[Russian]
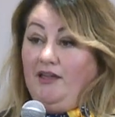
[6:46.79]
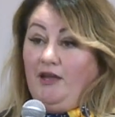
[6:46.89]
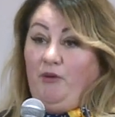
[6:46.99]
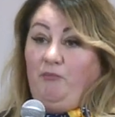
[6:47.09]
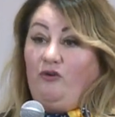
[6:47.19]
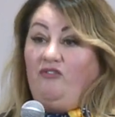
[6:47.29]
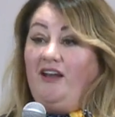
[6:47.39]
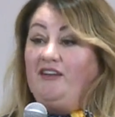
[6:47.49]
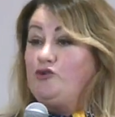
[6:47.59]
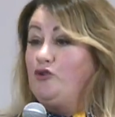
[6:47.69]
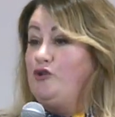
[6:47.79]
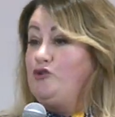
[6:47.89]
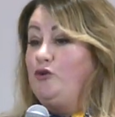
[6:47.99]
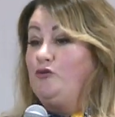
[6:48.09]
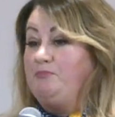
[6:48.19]
И мы буквально еще
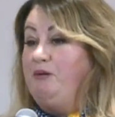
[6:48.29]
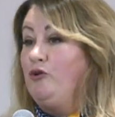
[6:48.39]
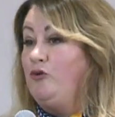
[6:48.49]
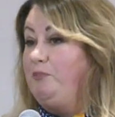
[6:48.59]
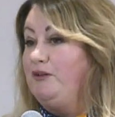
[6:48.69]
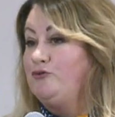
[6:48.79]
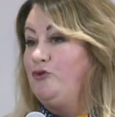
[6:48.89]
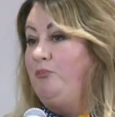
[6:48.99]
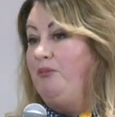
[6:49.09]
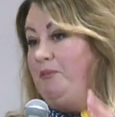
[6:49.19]
ничего не успели купить в дом,